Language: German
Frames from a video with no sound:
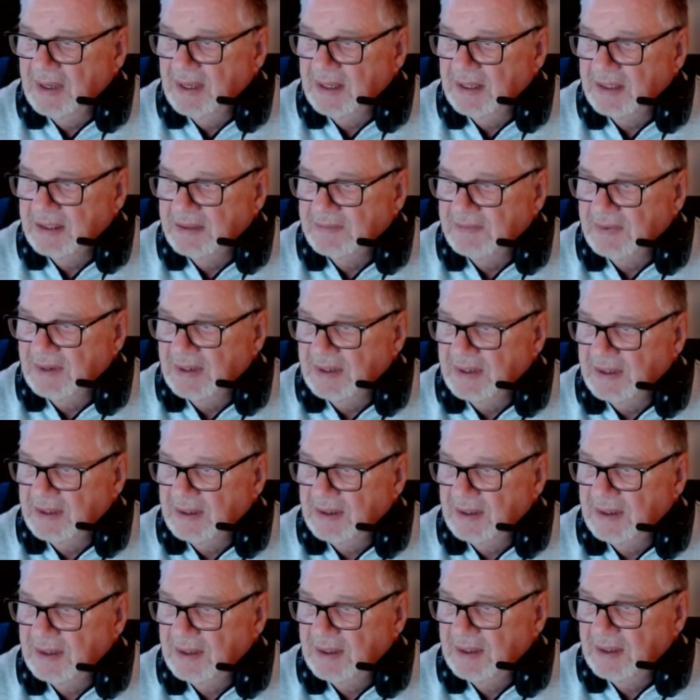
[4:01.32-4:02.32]
es wird,
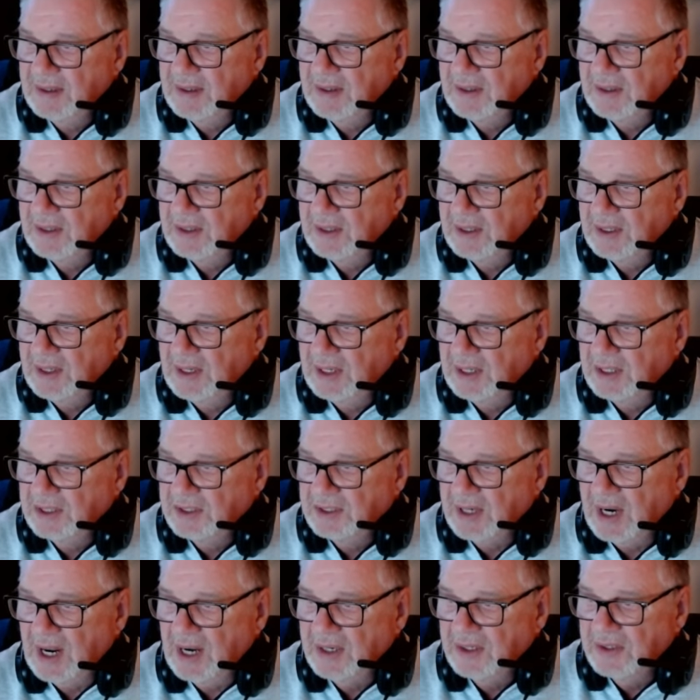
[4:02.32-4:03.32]
es
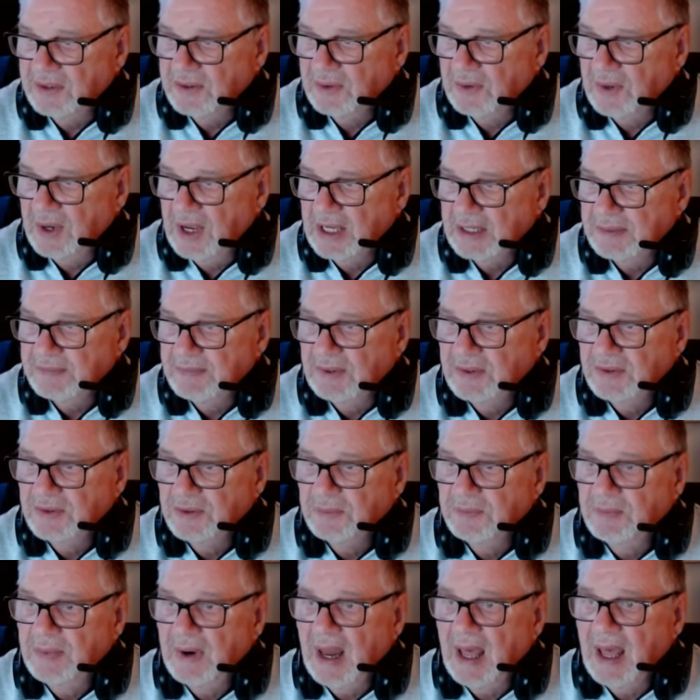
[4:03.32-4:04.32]
scheint so erstmal
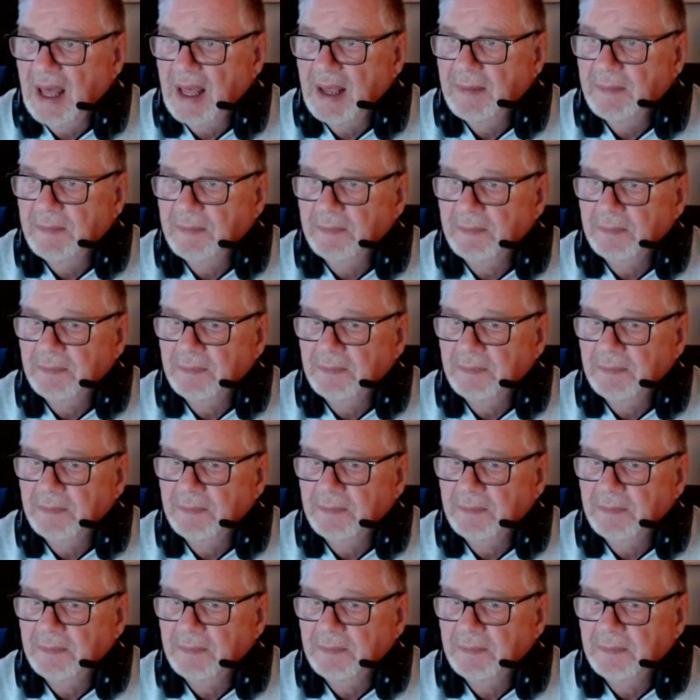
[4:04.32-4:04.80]
zu bleiben.